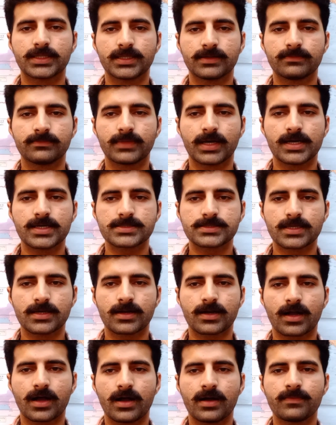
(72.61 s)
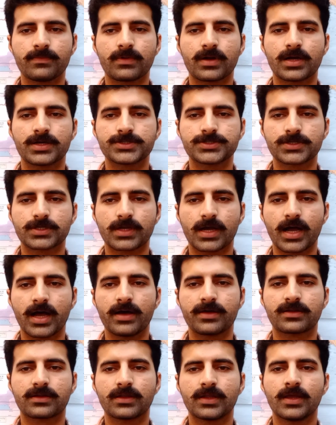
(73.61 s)
अदम इसकाम का
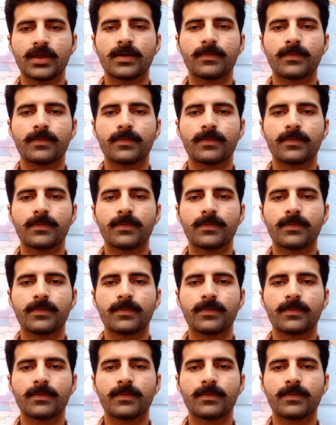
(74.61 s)
शिकार